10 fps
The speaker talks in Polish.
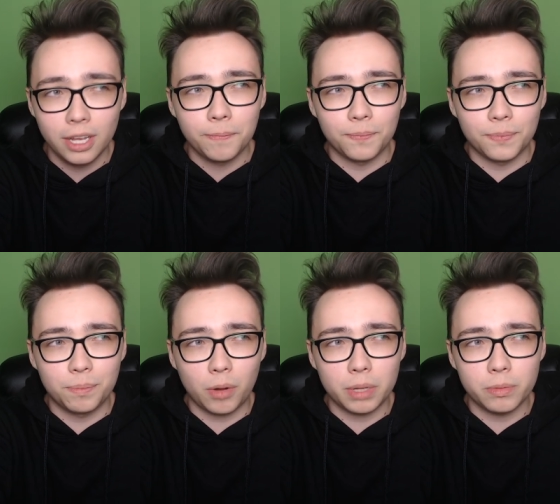Mm,
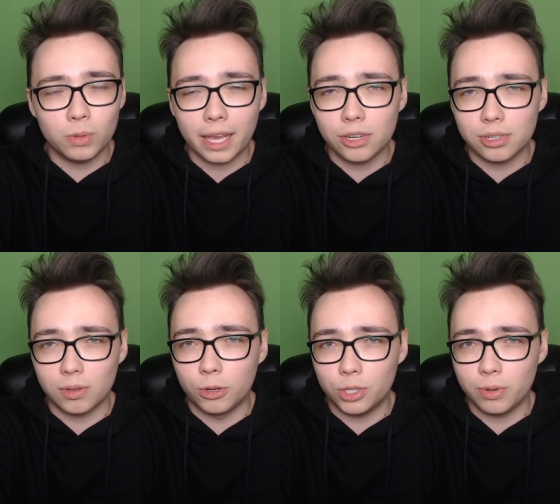problem był taki, że
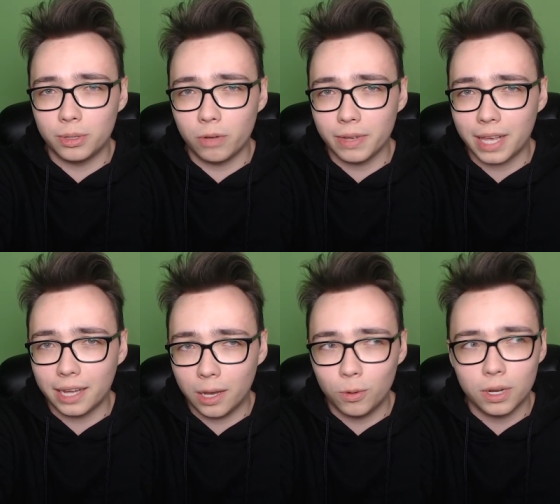założyłem nowy
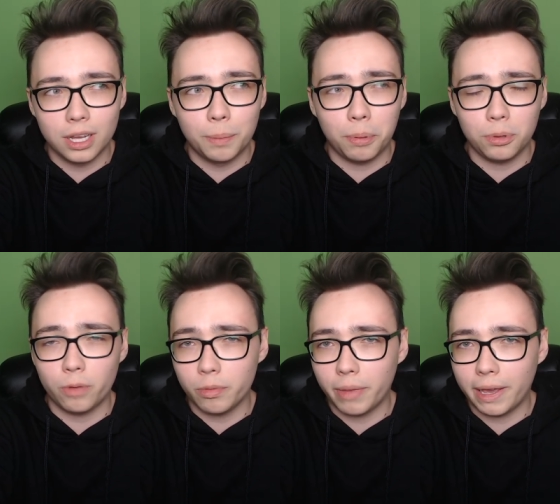kanał e, pod
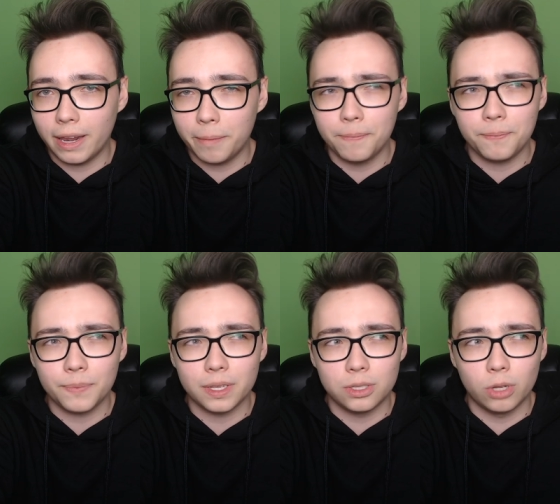nowym mailem,
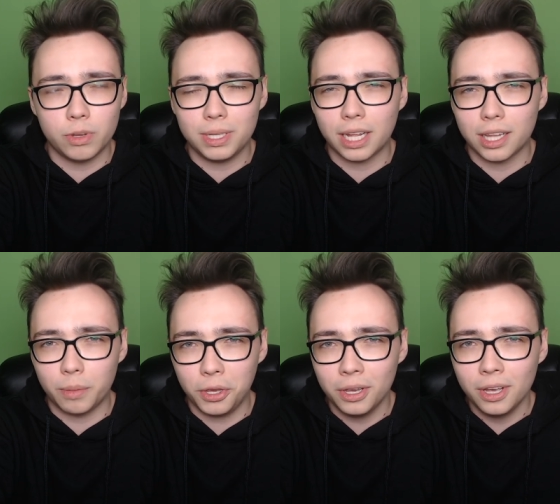z nowymi
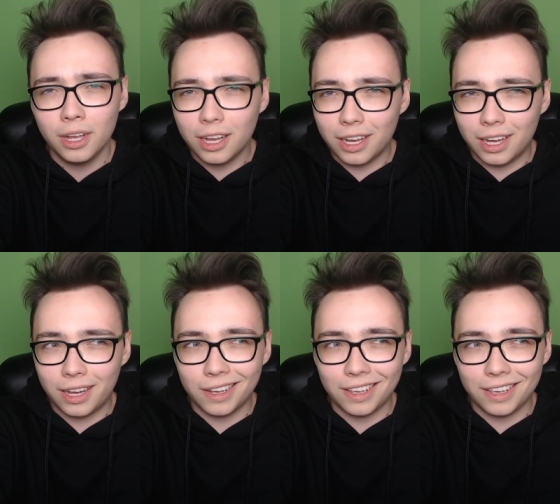danymi,
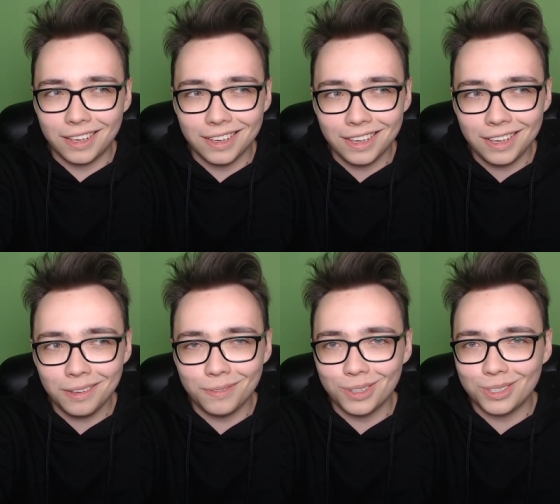
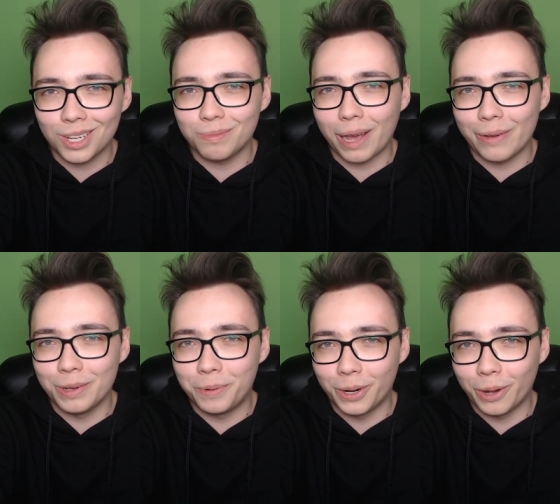i wyszedł mały
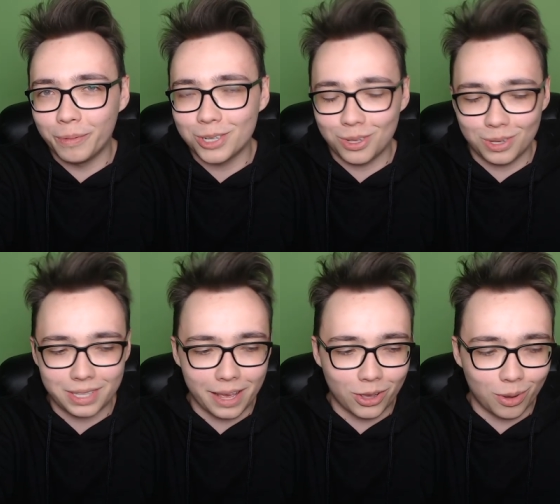problem, że
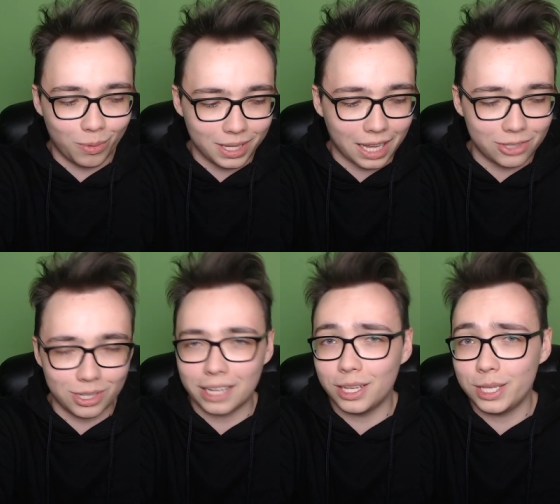dostałem komunikat, że
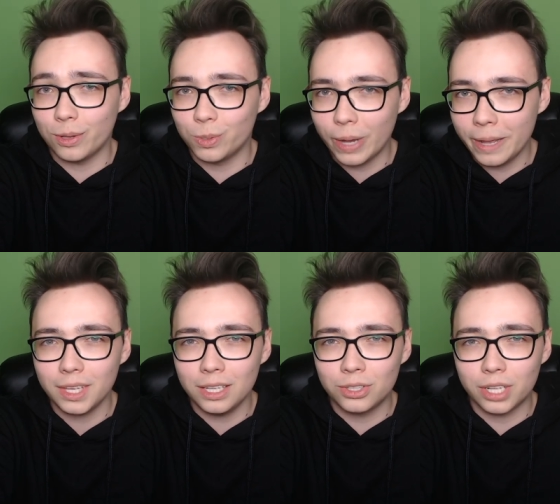dane są złe
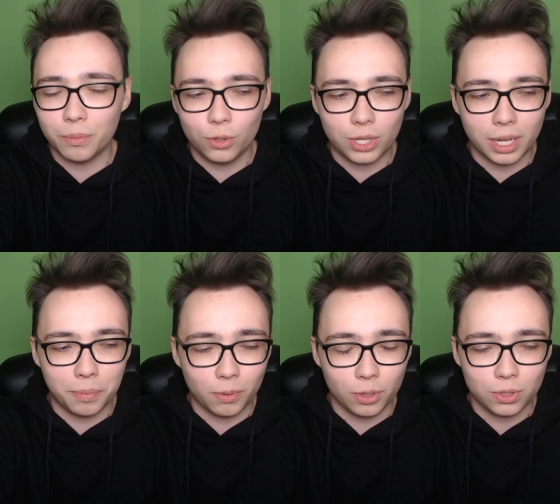i że muszę
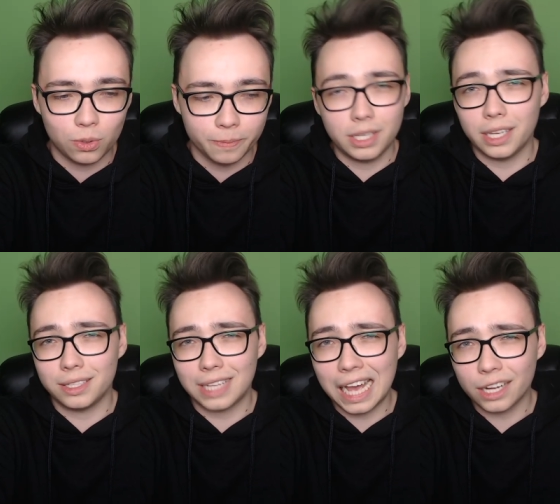po prostu je
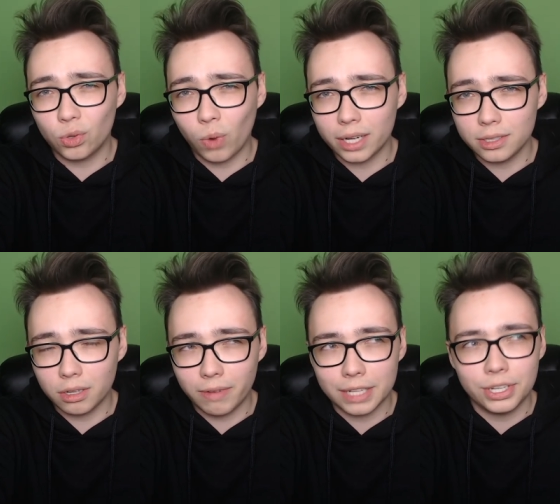
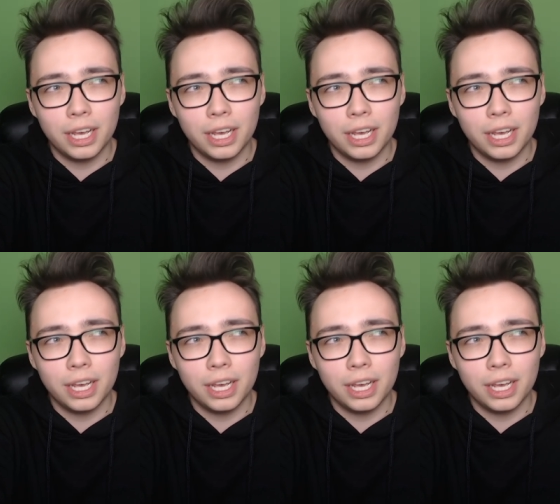zaaktualizować,